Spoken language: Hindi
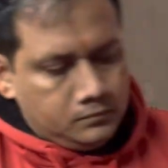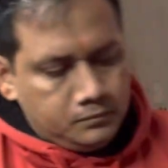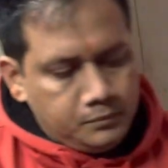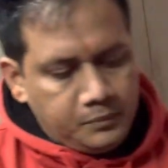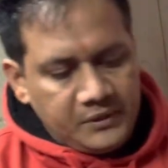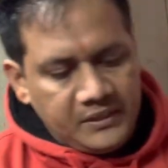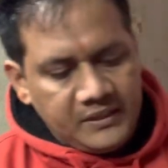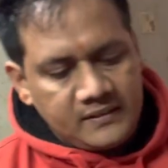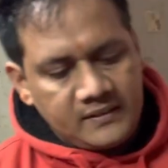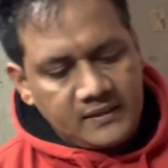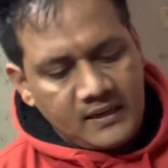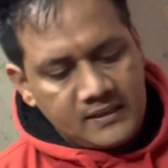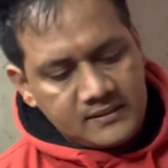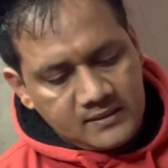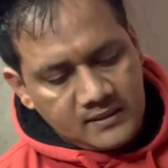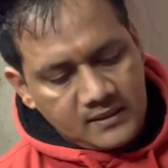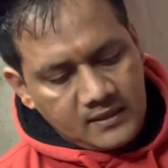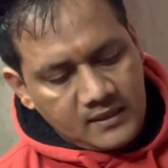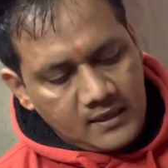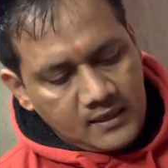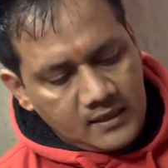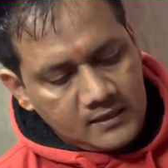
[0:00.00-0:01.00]
प्रेतराज
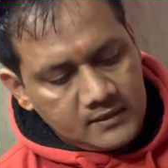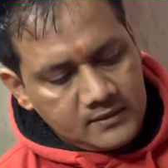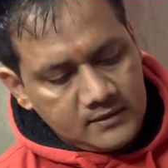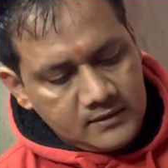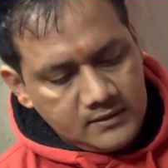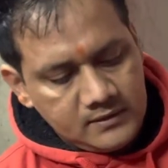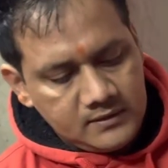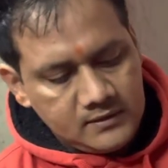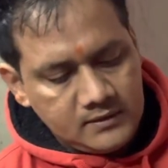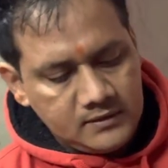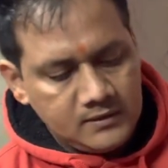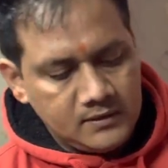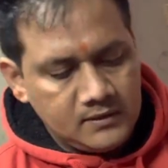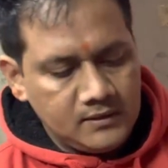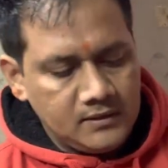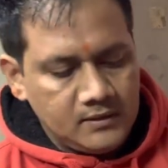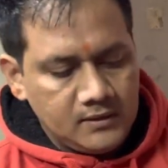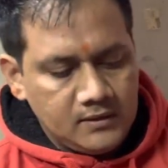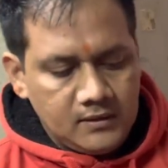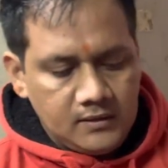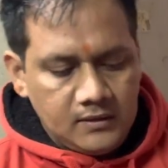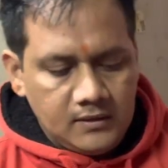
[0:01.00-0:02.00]
सरकार जी
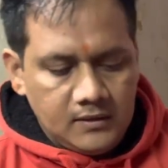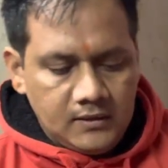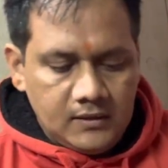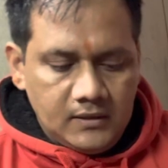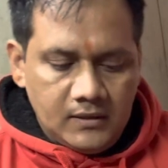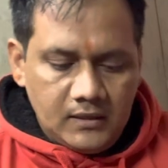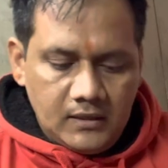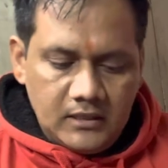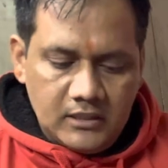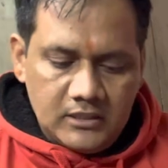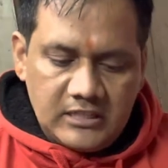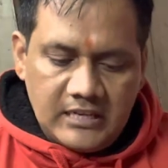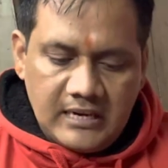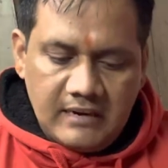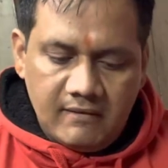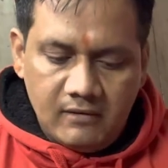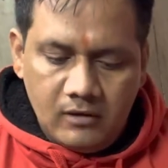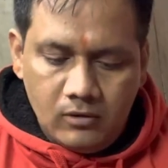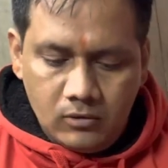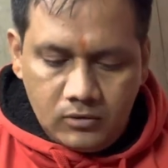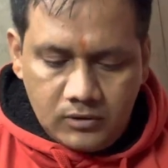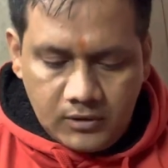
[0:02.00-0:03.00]
के
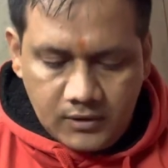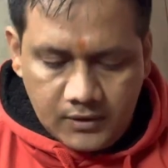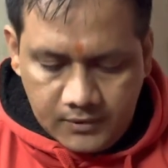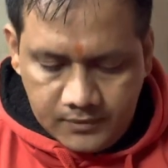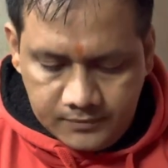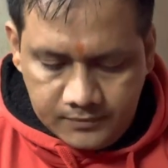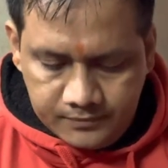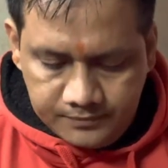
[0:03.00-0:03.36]
चावल होते हैं